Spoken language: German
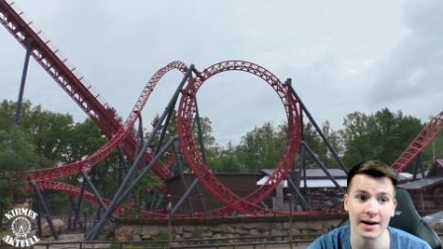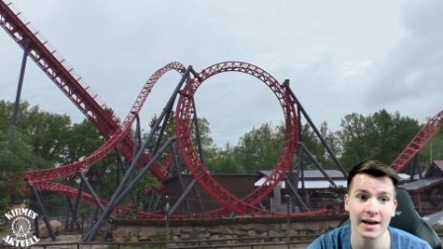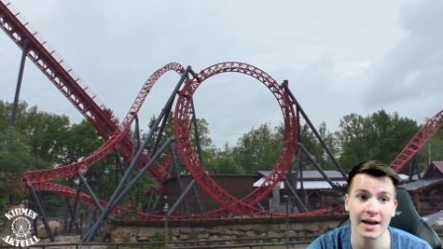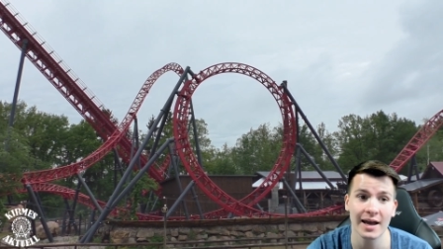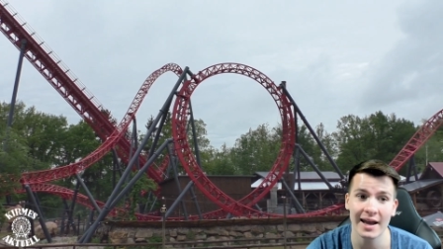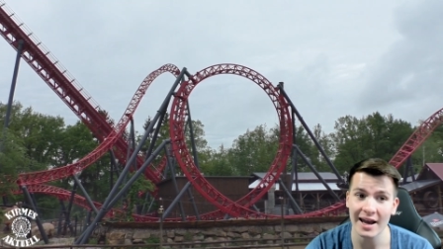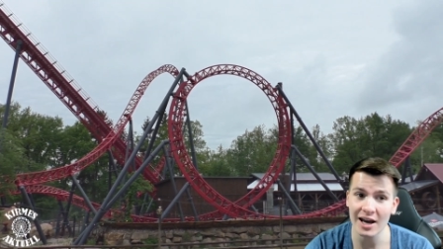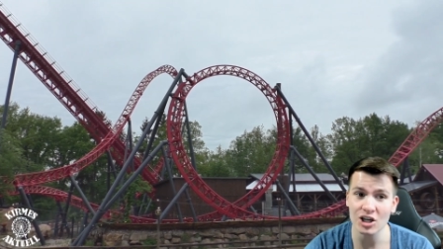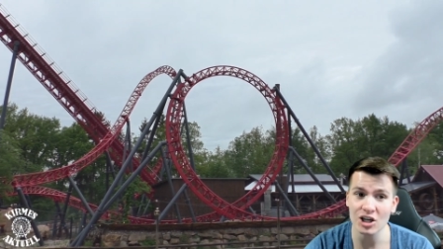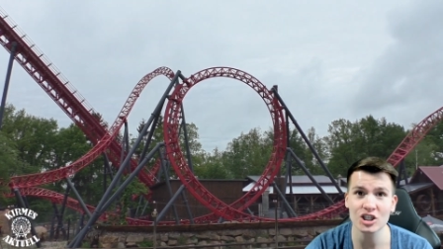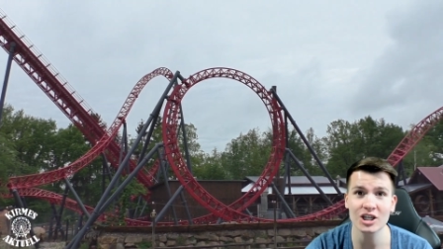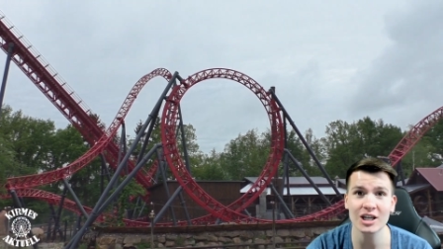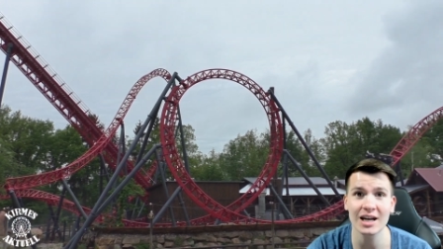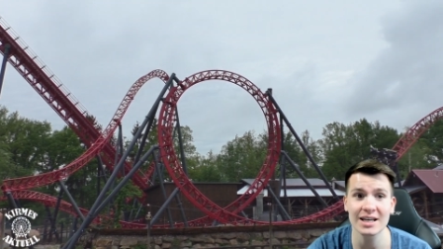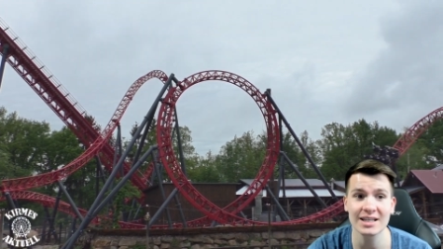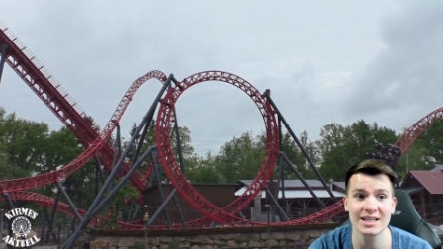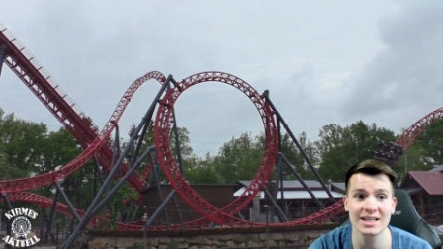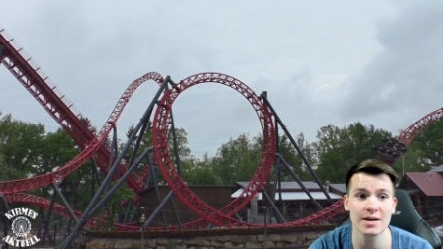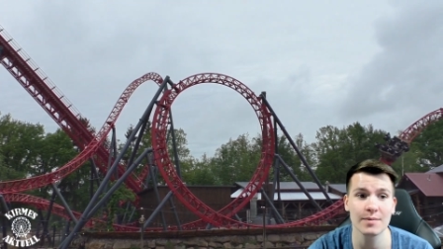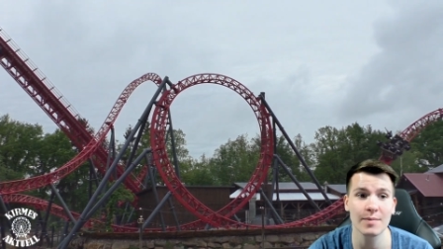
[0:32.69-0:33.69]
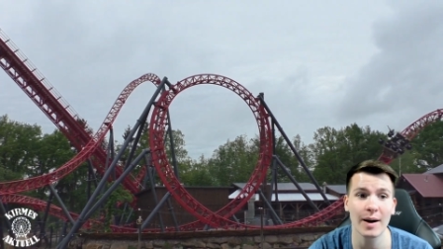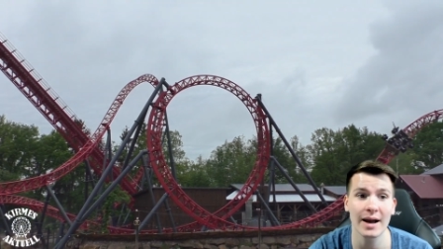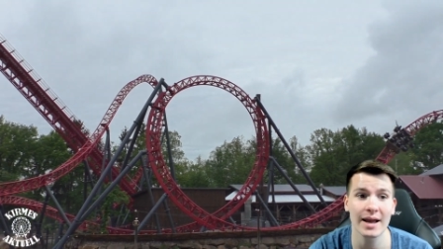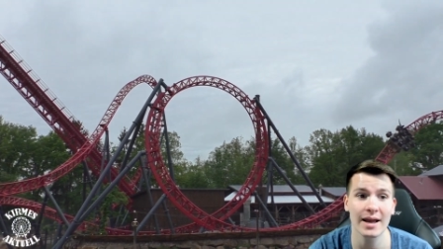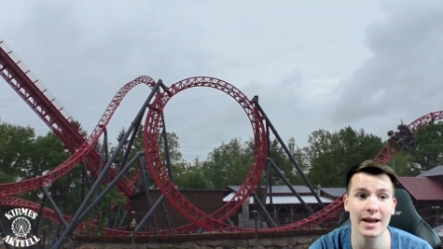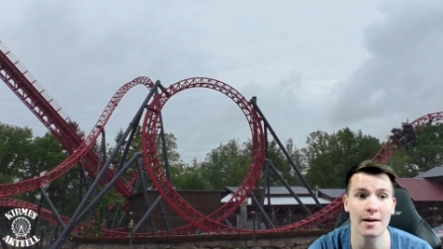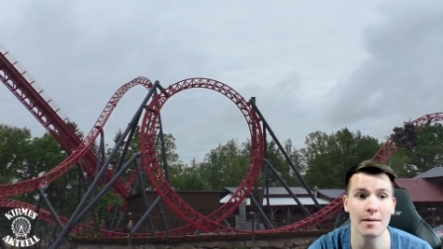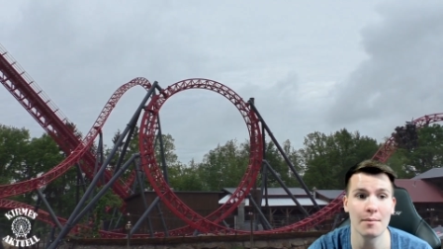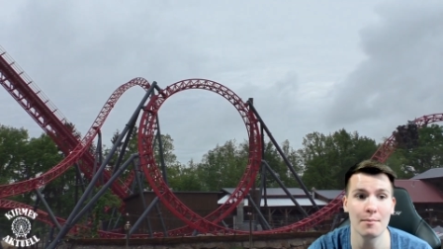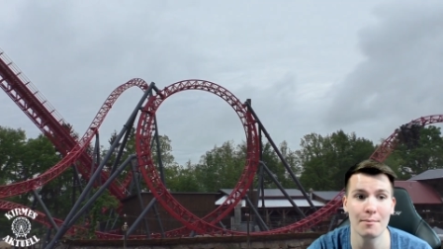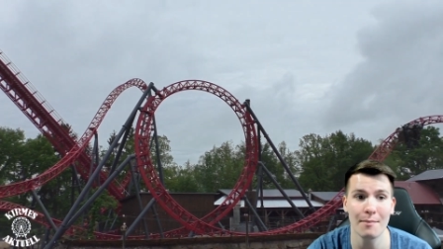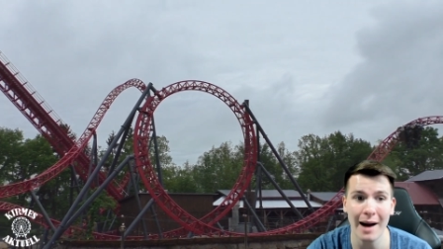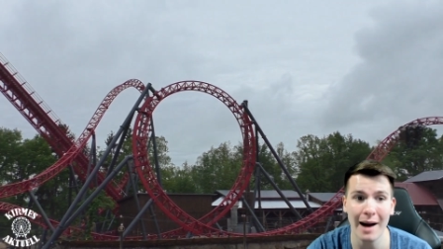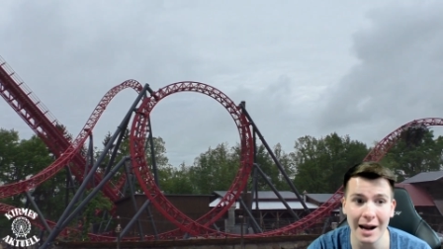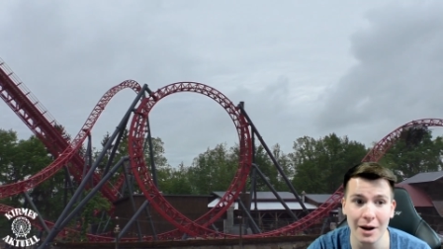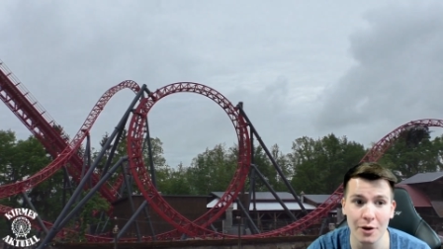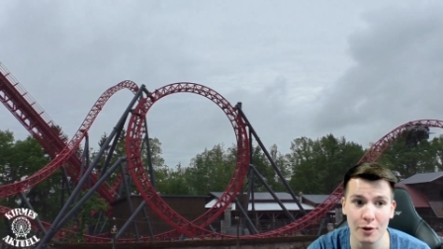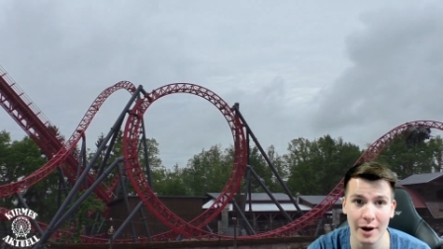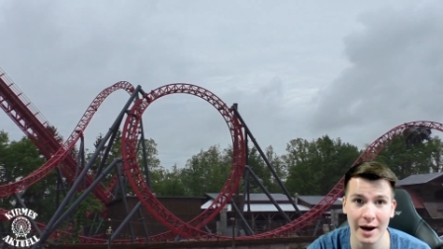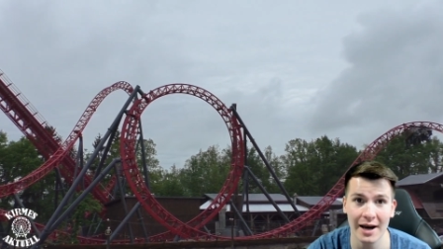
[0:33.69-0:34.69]
Hersteller ist hierbei
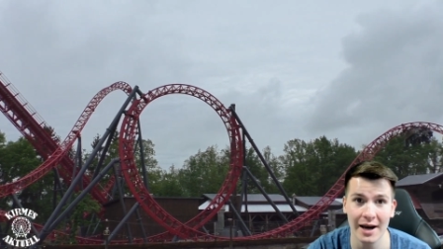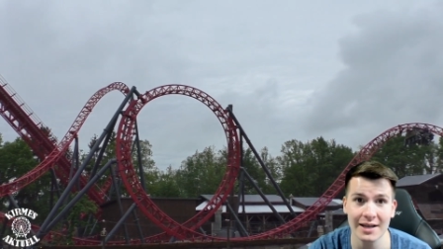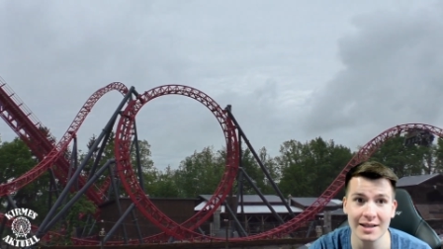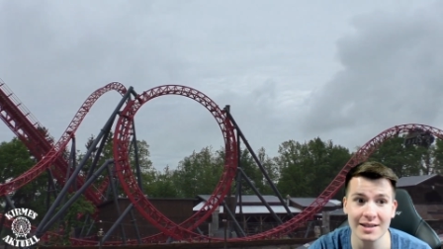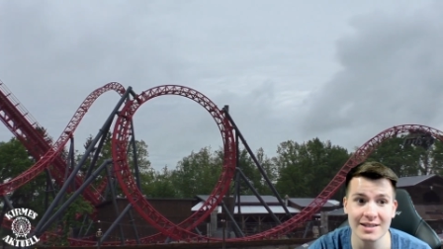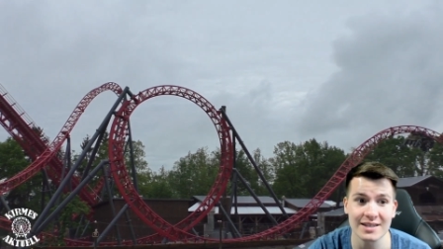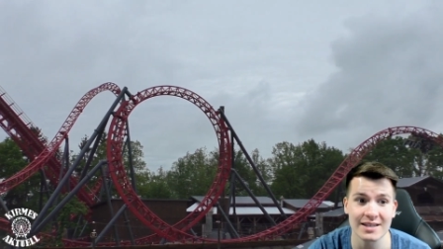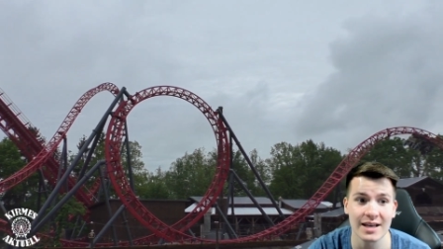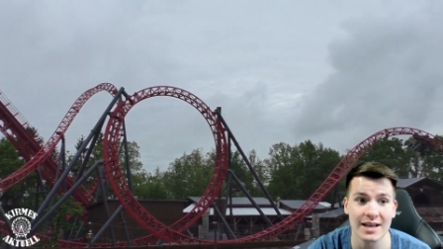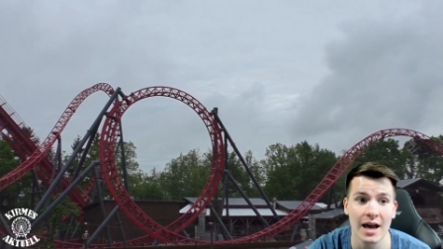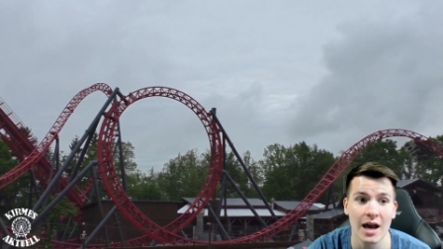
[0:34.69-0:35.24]
Mack Rides.